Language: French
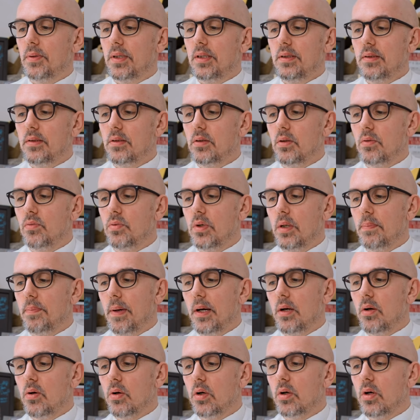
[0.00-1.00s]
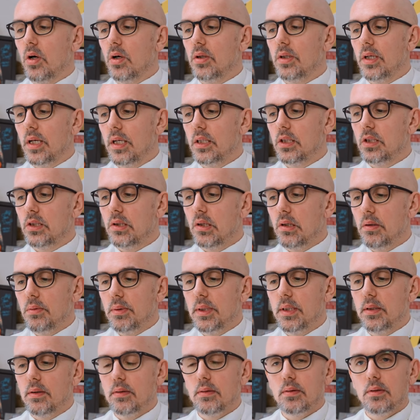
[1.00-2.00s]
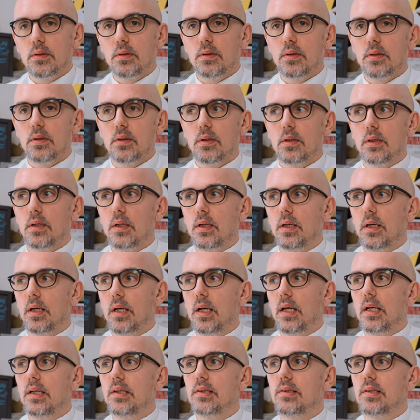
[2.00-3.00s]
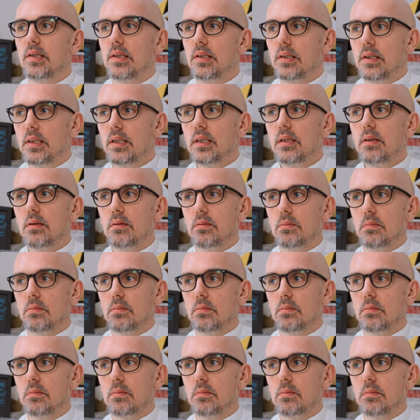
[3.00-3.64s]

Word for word: Prince ne voulait pas que le corps traîne chez lui. Et il s'est dit,